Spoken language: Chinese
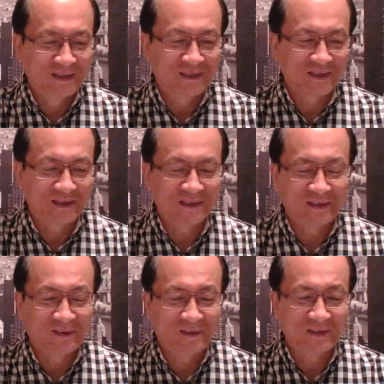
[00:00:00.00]
这
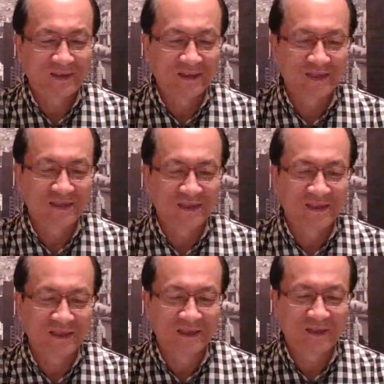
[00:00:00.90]
个人生的
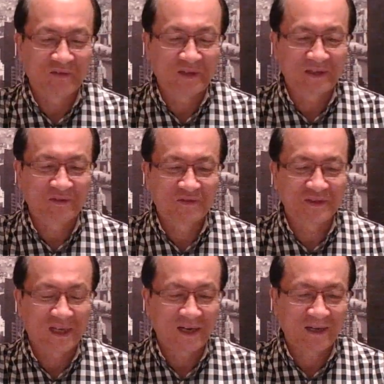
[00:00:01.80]
经历也非常的复
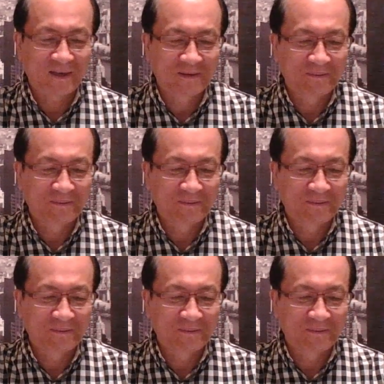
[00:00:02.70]
杂。